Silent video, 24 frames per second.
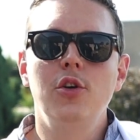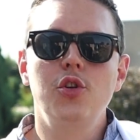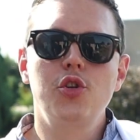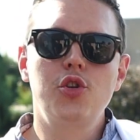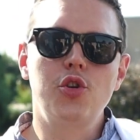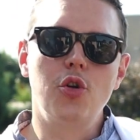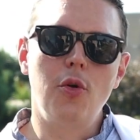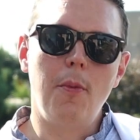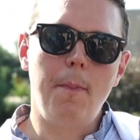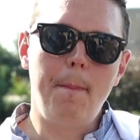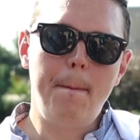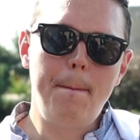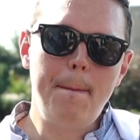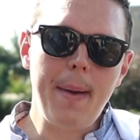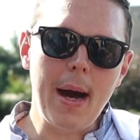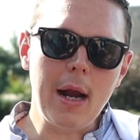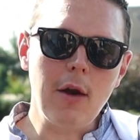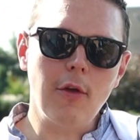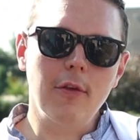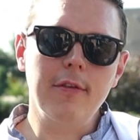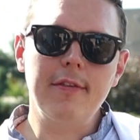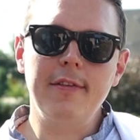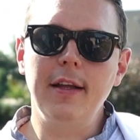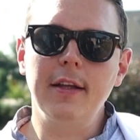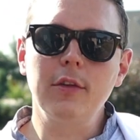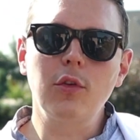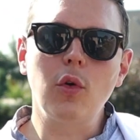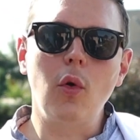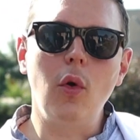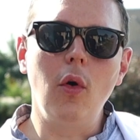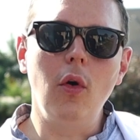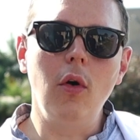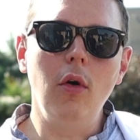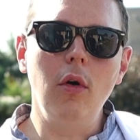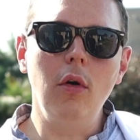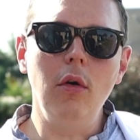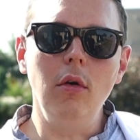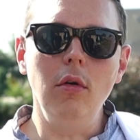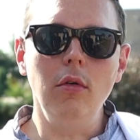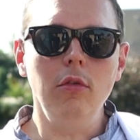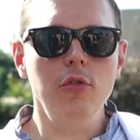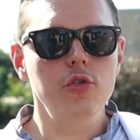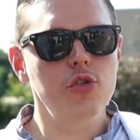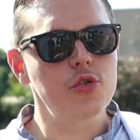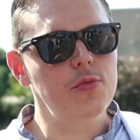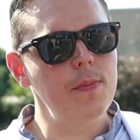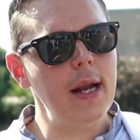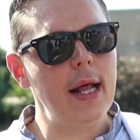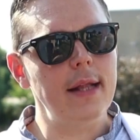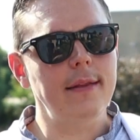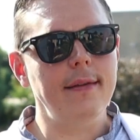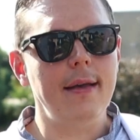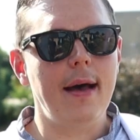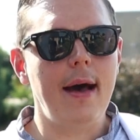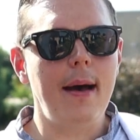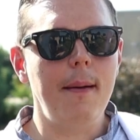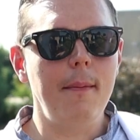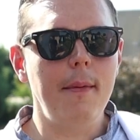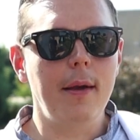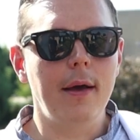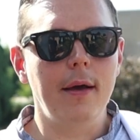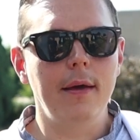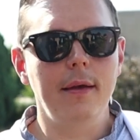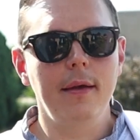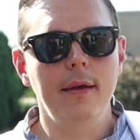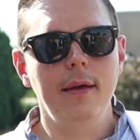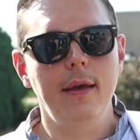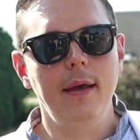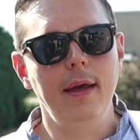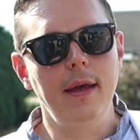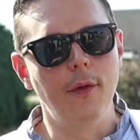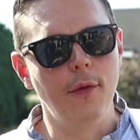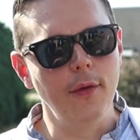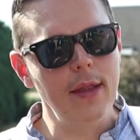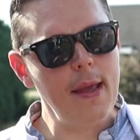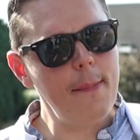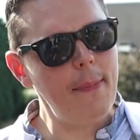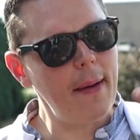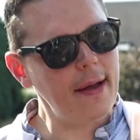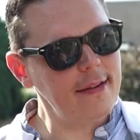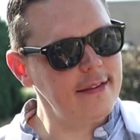Je balance l'intro, je mets la table et on est